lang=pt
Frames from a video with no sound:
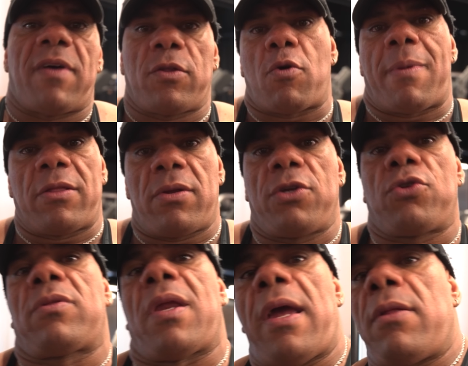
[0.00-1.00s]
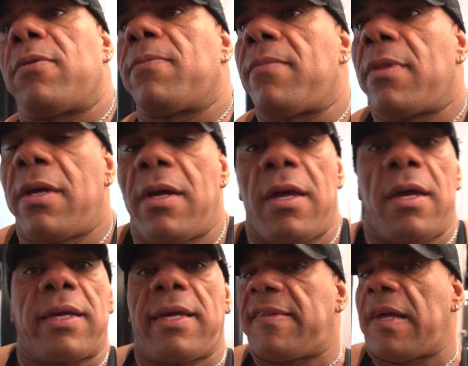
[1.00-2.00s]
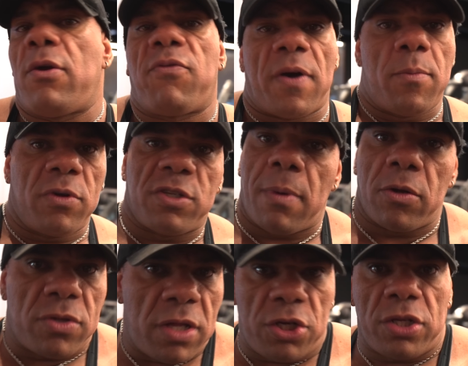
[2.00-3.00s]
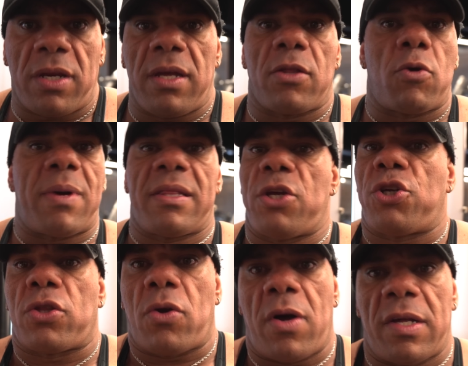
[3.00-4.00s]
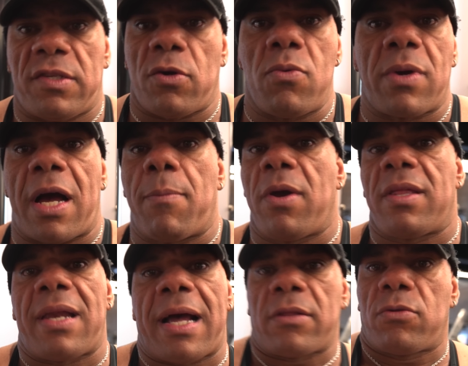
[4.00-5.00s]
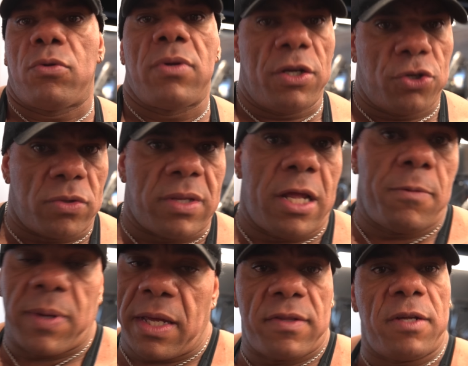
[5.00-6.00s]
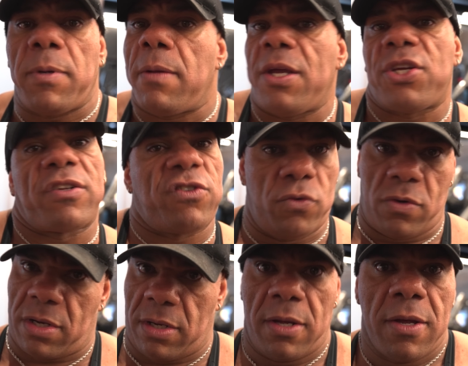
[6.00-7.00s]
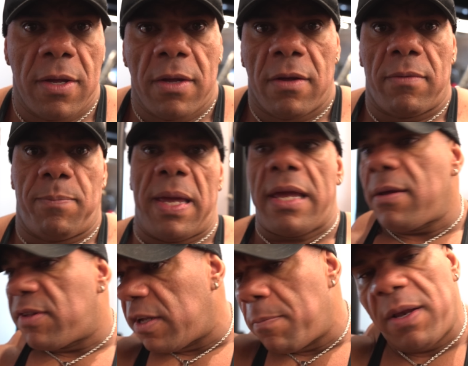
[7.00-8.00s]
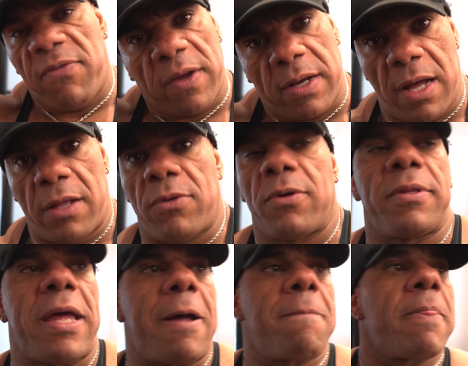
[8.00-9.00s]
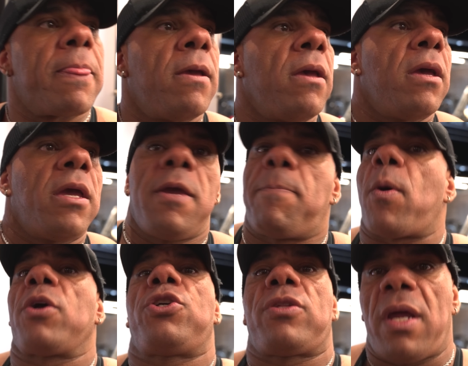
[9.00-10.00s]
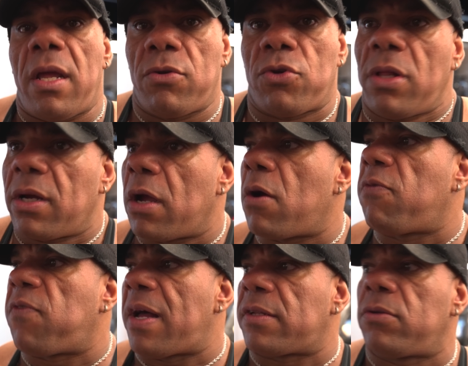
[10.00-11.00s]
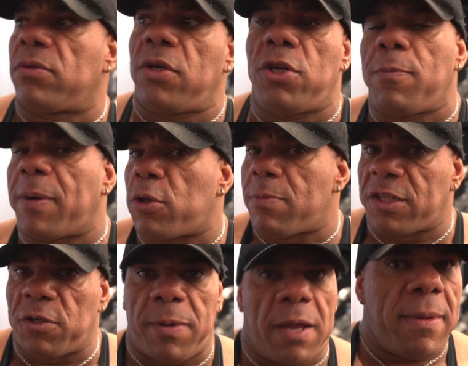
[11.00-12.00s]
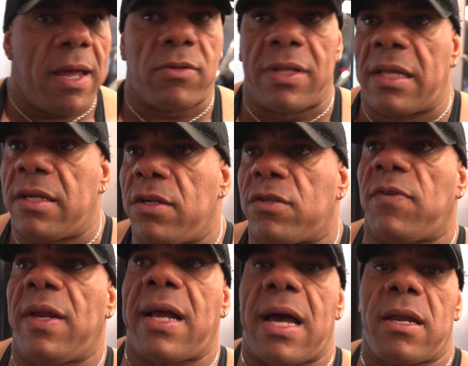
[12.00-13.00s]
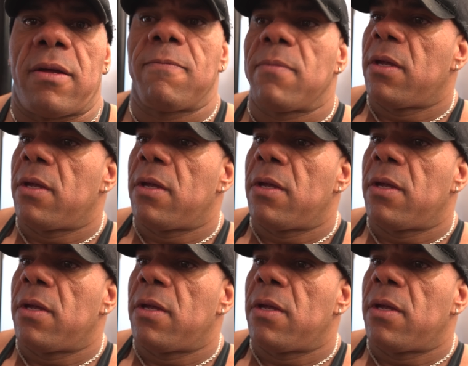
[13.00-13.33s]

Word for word: e vai tomar durante o treino. Que seria o famoso maltodestrina, ou uma destrose, ou um carboidrato durante o treino, porque é simplesmente açúcar. Bem simplificando, né? E pós-treino, Jola, o que, que eu faço? Não tenho dinheiro para tomar suplemento, nada disso. Falei, cara,